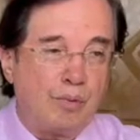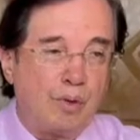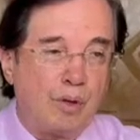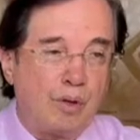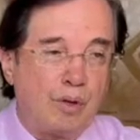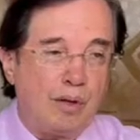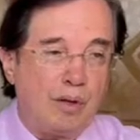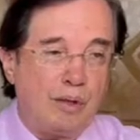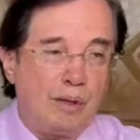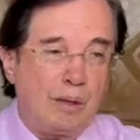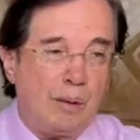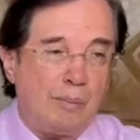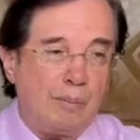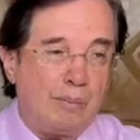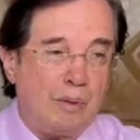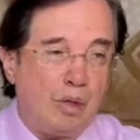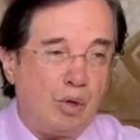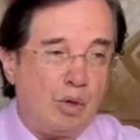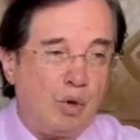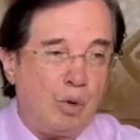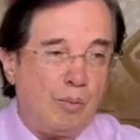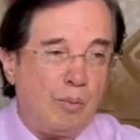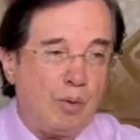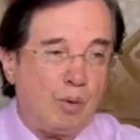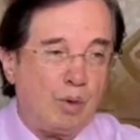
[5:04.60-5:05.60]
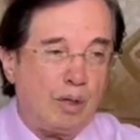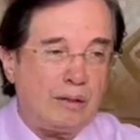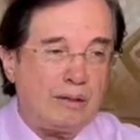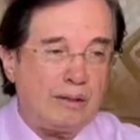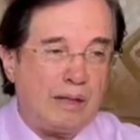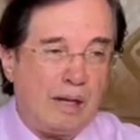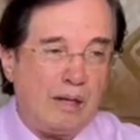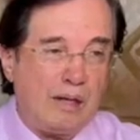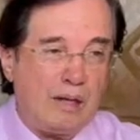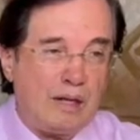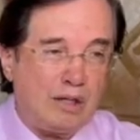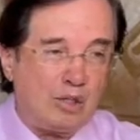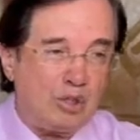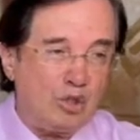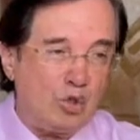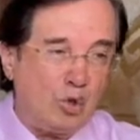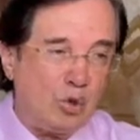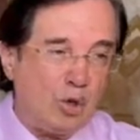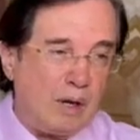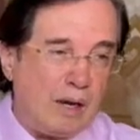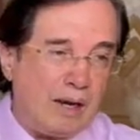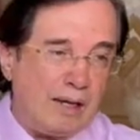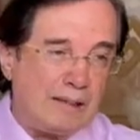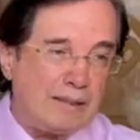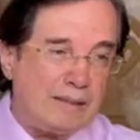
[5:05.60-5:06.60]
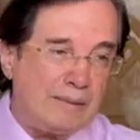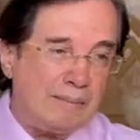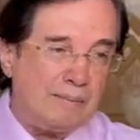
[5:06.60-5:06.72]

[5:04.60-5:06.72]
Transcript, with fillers: Y también como retaliación a las